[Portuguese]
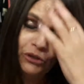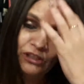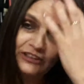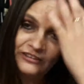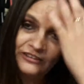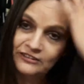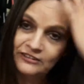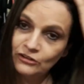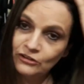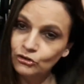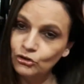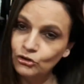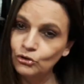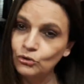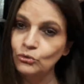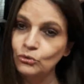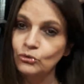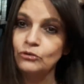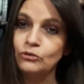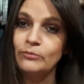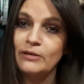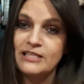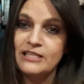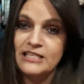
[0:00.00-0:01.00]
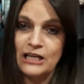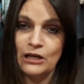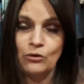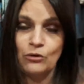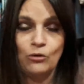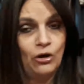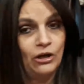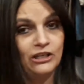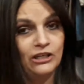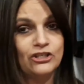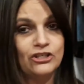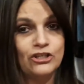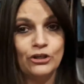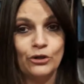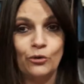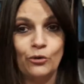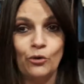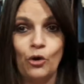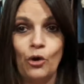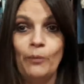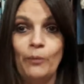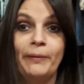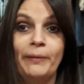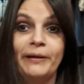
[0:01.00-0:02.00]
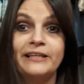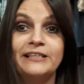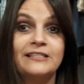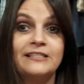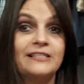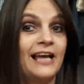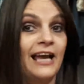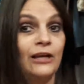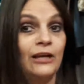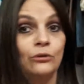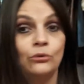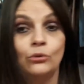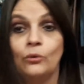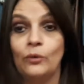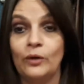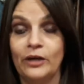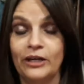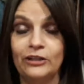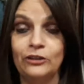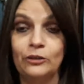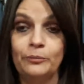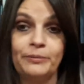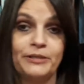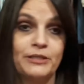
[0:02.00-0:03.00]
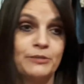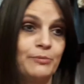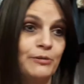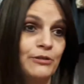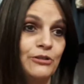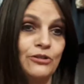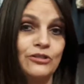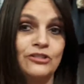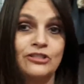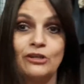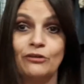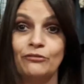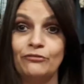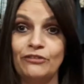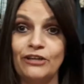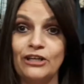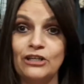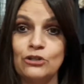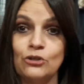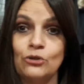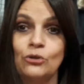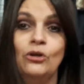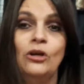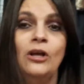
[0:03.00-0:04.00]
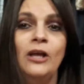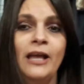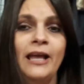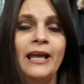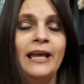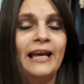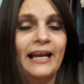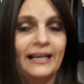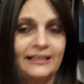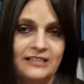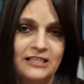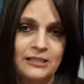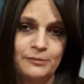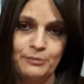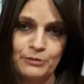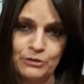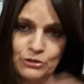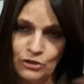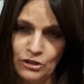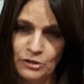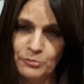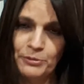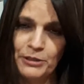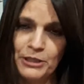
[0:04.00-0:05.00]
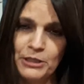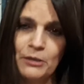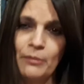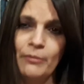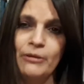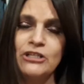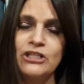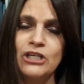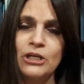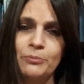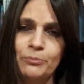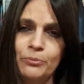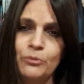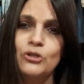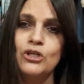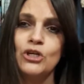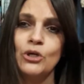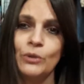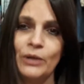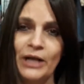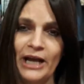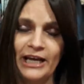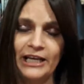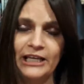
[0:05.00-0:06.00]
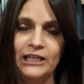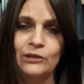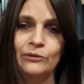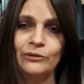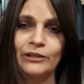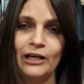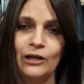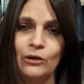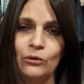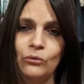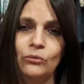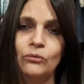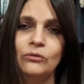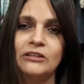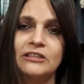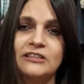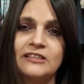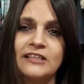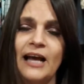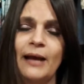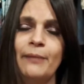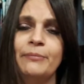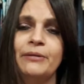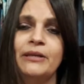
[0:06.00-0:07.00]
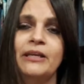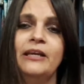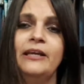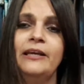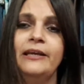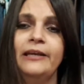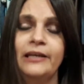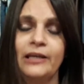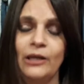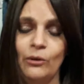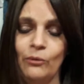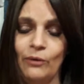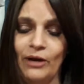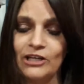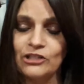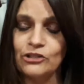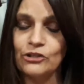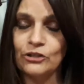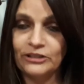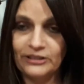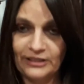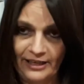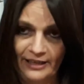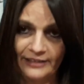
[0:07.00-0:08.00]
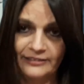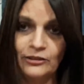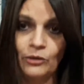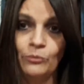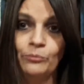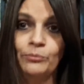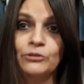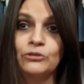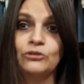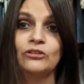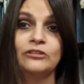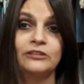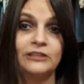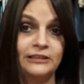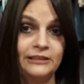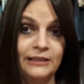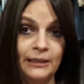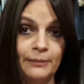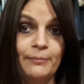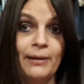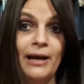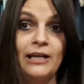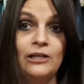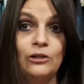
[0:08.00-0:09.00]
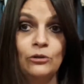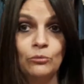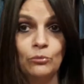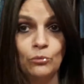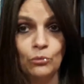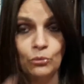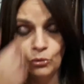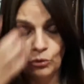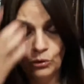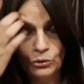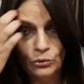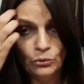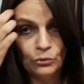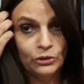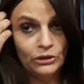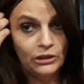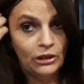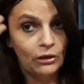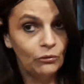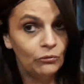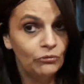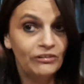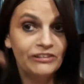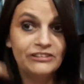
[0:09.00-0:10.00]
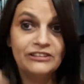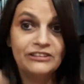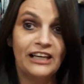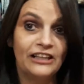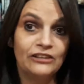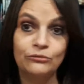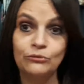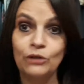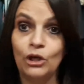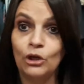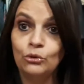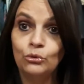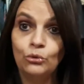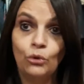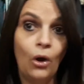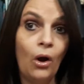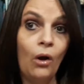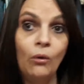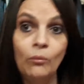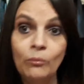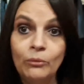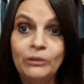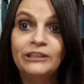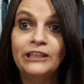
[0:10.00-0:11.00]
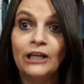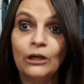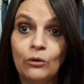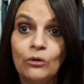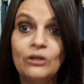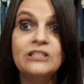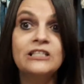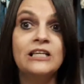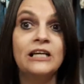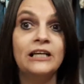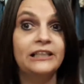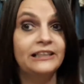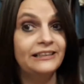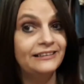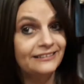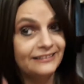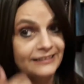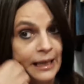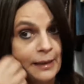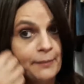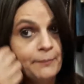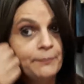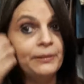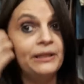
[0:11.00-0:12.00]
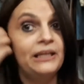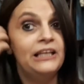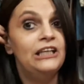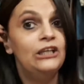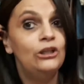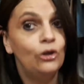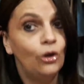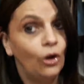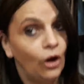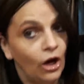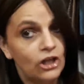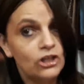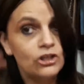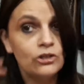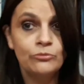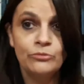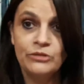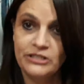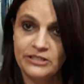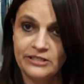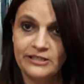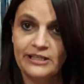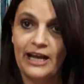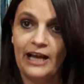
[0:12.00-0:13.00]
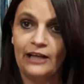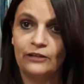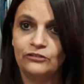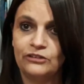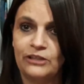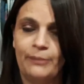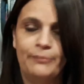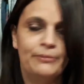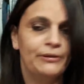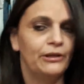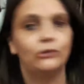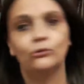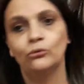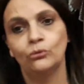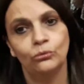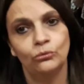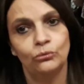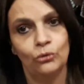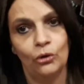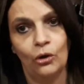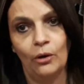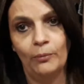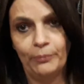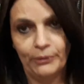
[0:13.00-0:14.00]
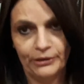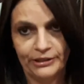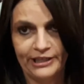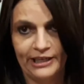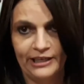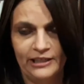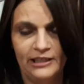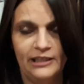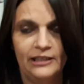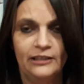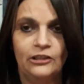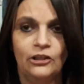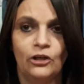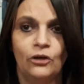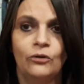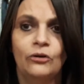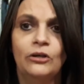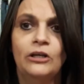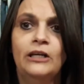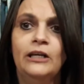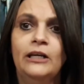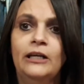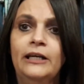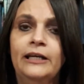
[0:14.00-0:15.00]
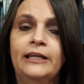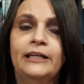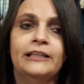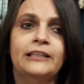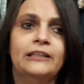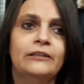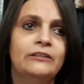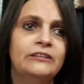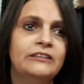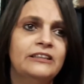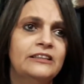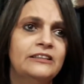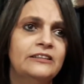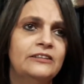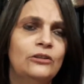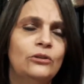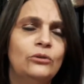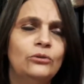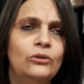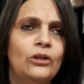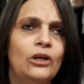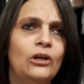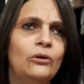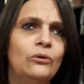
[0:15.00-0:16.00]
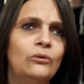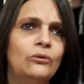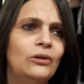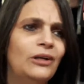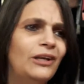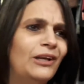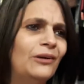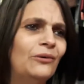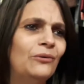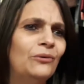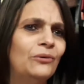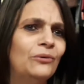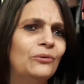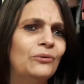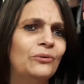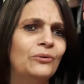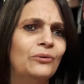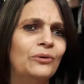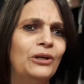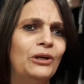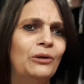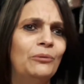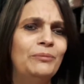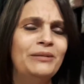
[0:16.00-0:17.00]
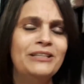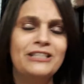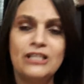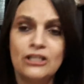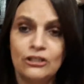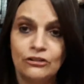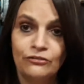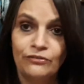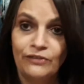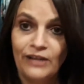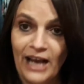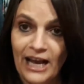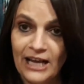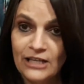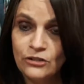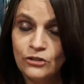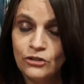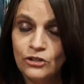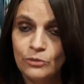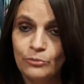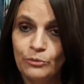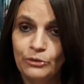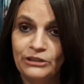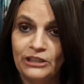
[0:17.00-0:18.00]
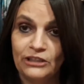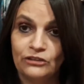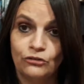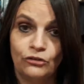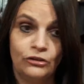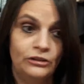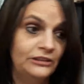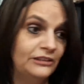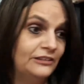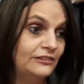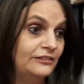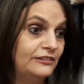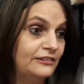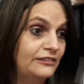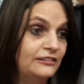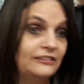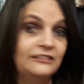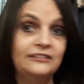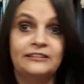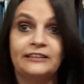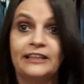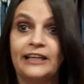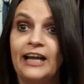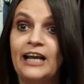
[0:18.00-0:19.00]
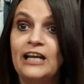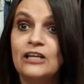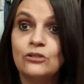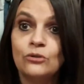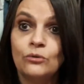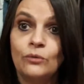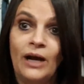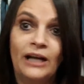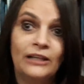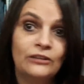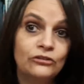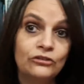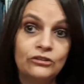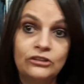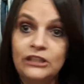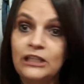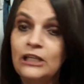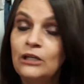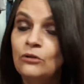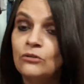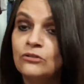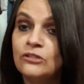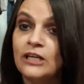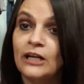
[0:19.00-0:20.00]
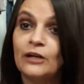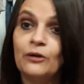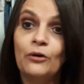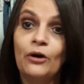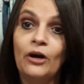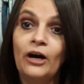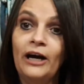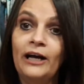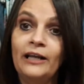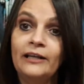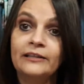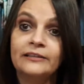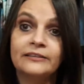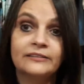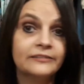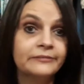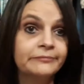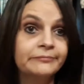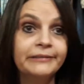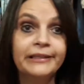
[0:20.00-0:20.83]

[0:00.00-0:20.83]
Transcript: Às vezes eu junto umas sacolas de roupa e saio doando para as pessoas que eu vejo, essas pessoas, principalmente que puxam carrinho na rua, sabe? Eu acho que é, são pessoas que trabalham muito e eu, eu dou muita coisa e sempre em ótimo estado, sabe? Que eu não dou porcaria, não. Então, às vezes eu, eu, eu, eu me desfaço de muitas coisas, às vezes três, quatro, cinco sacolas.